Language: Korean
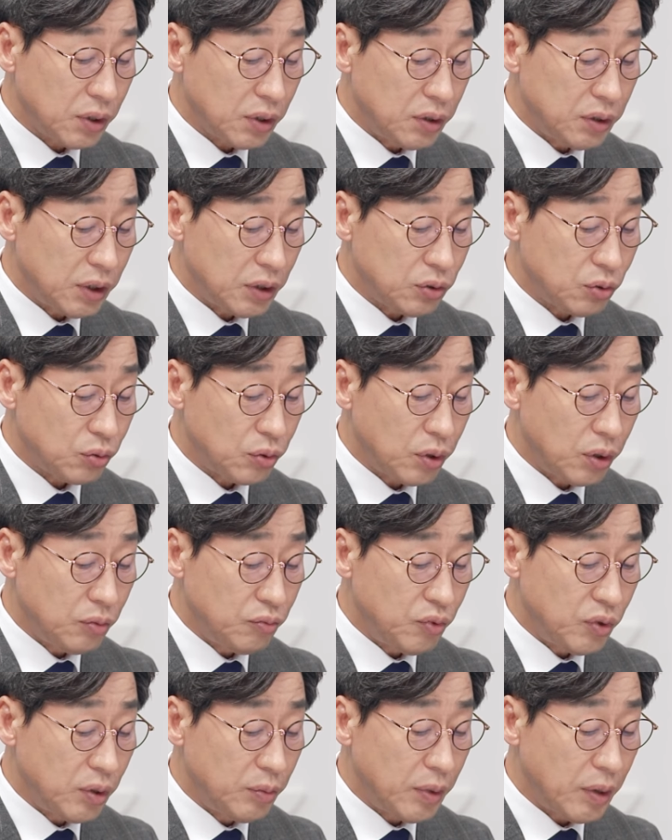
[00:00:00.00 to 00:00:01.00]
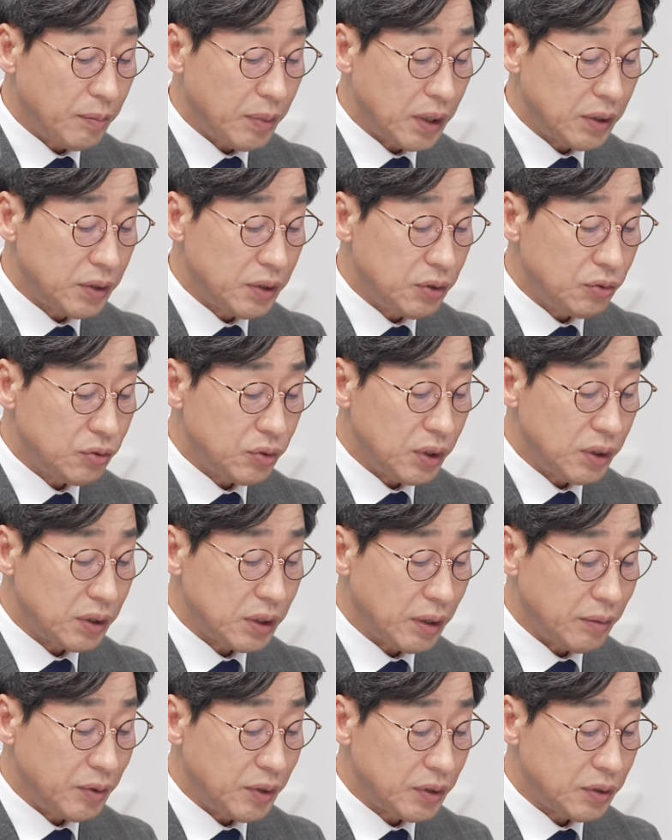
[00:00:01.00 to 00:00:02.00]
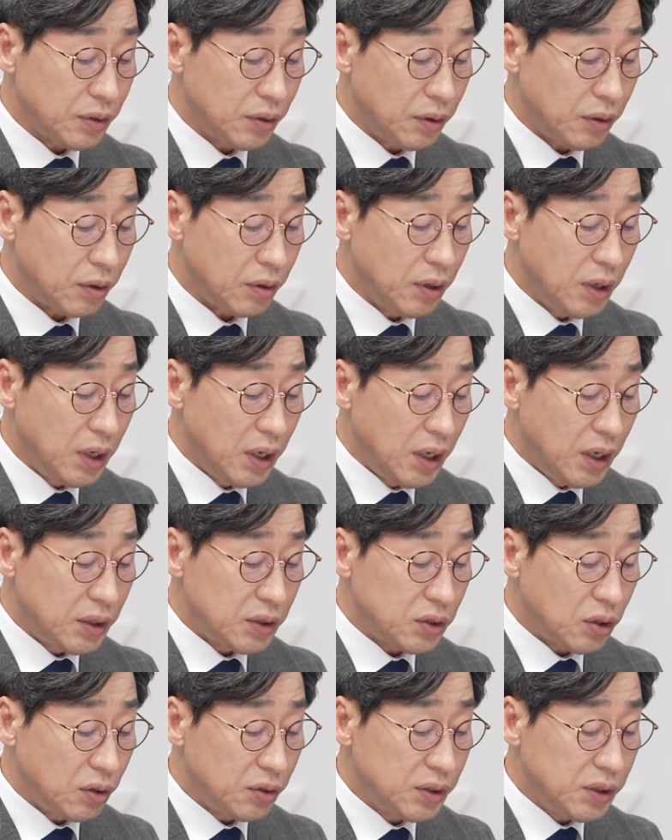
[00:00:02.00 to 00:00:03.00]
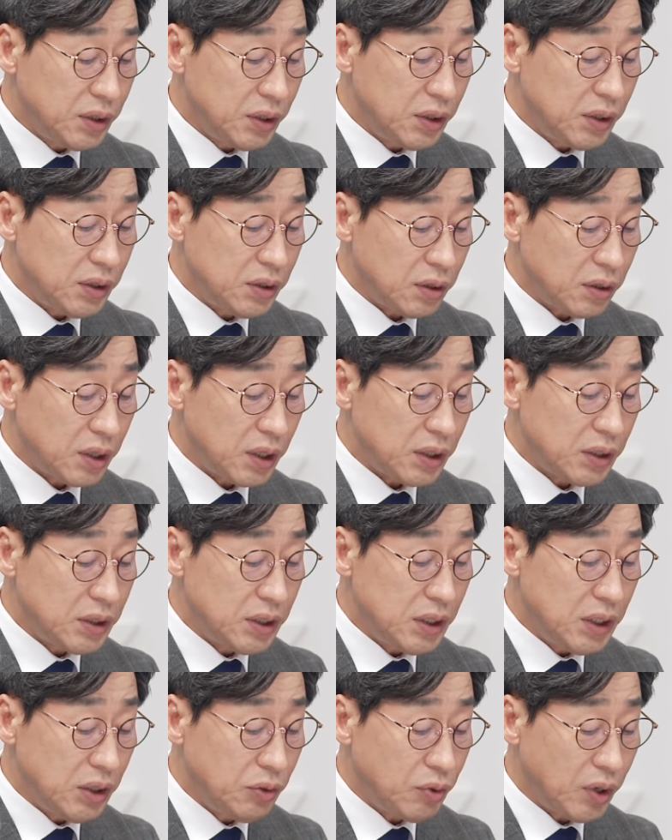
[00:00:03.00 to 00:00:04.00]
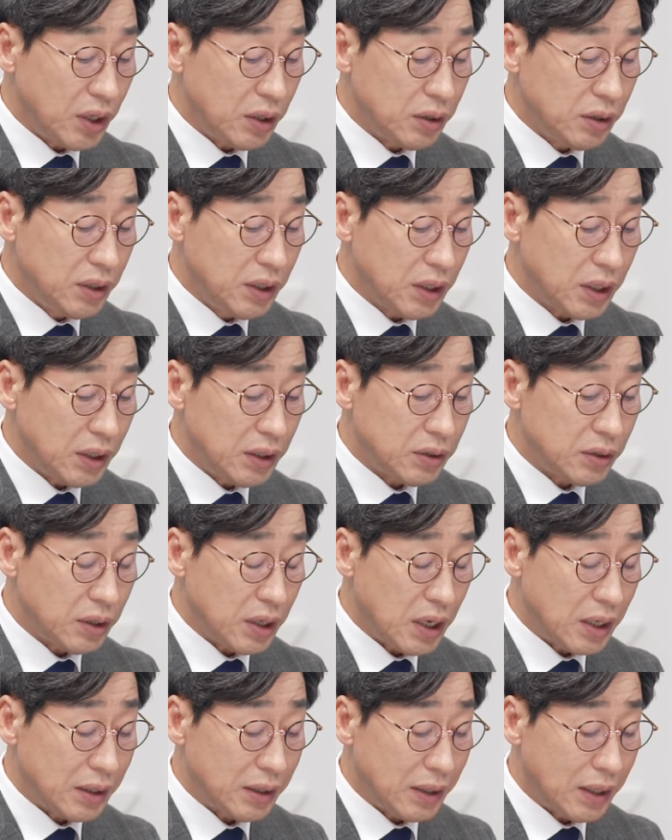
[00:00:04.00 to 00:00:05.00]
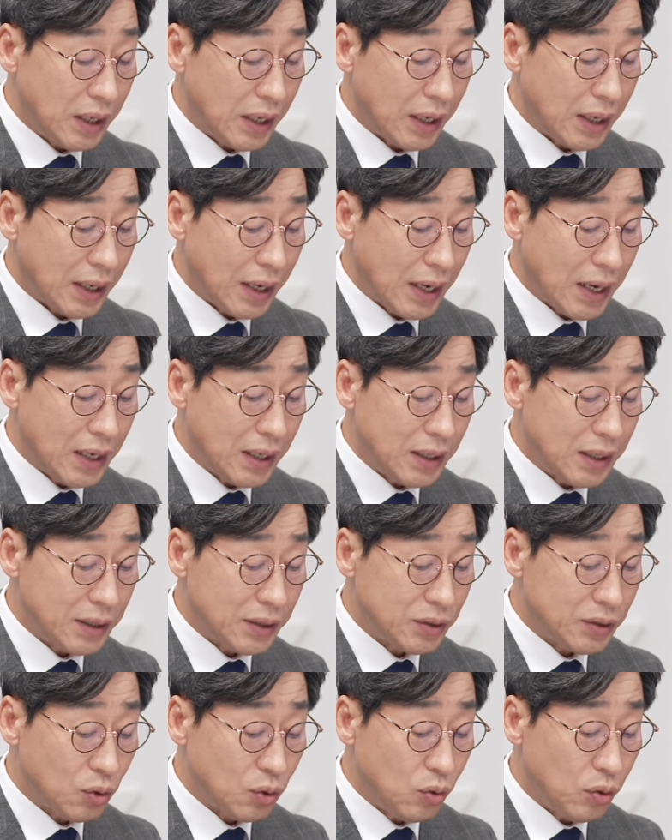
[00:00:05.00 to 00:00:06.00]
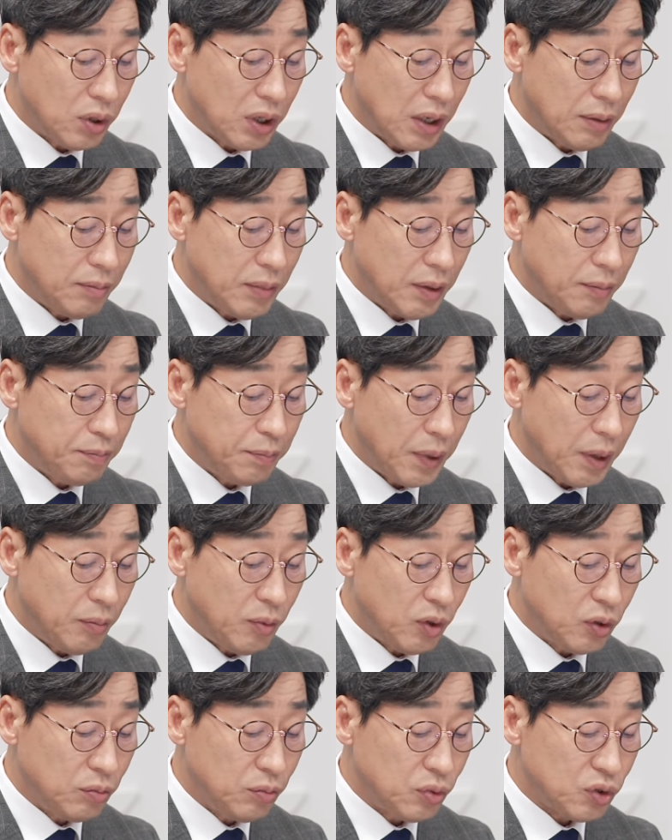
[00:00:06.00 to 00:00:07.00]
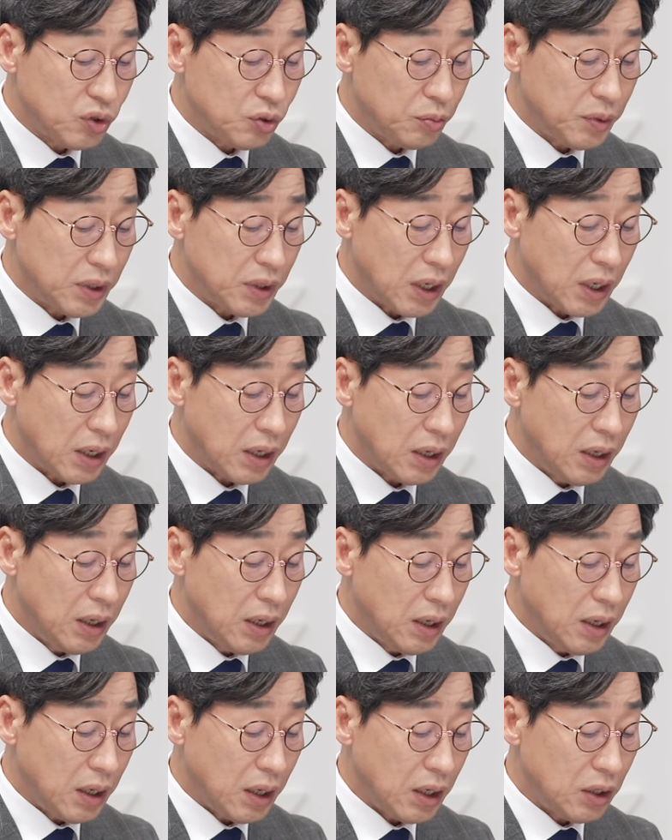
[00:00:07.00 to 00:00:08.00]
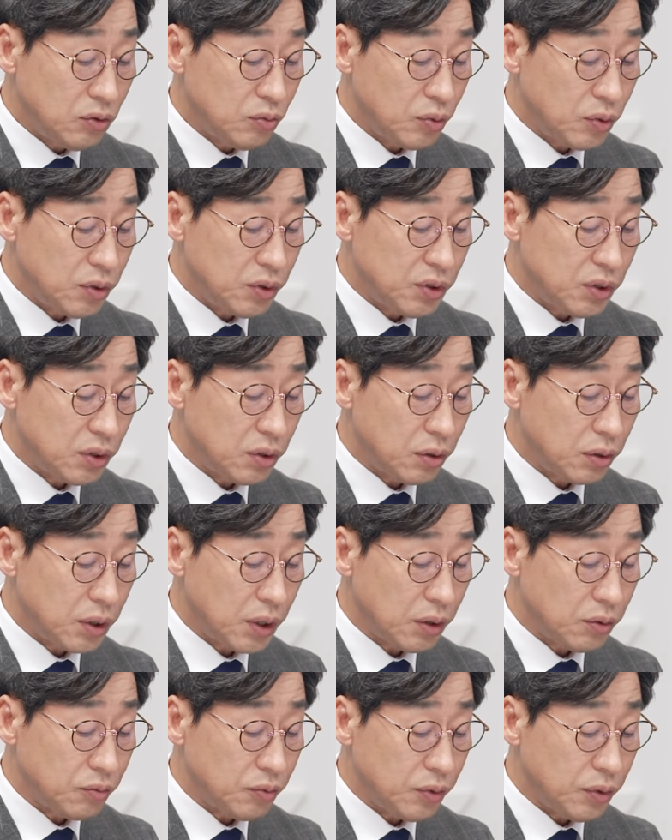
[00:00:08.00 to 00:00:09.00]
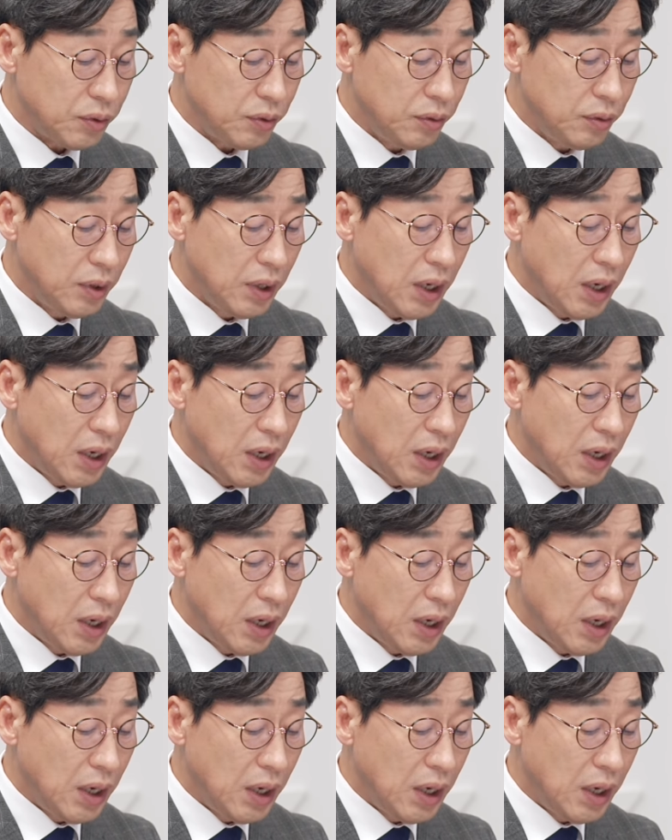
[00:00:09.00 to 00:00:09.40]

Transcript: 대통령을 위험에 빠뜨릴 수 있다면서 정치 이전에 신의와 의리가 있어야 하는데 항아리에서 꽃값만 빼먹는 모습이다. 한 후보를 직격했고요.